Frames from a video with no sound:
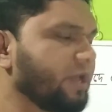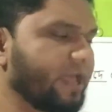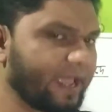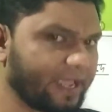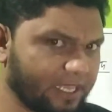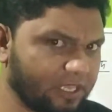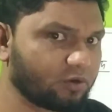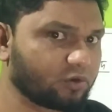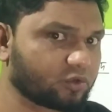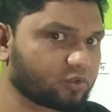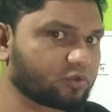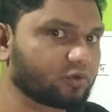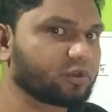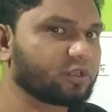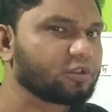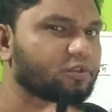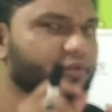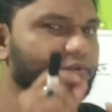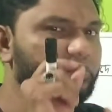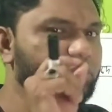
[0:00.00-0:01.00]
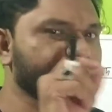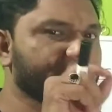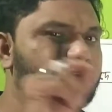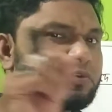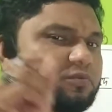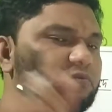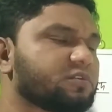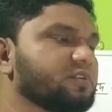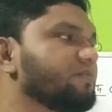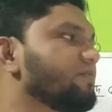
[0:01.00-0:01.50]
একই অর্থ কিন্তু
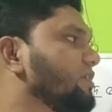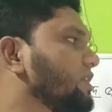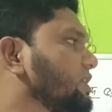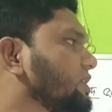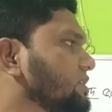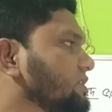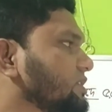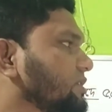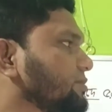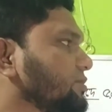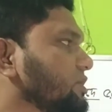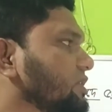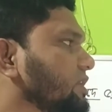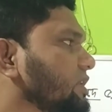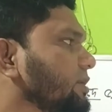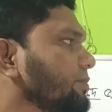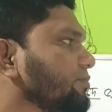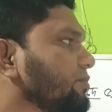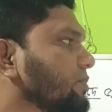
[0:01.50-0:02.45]
একটু ডিফারেন্ট যেমন কি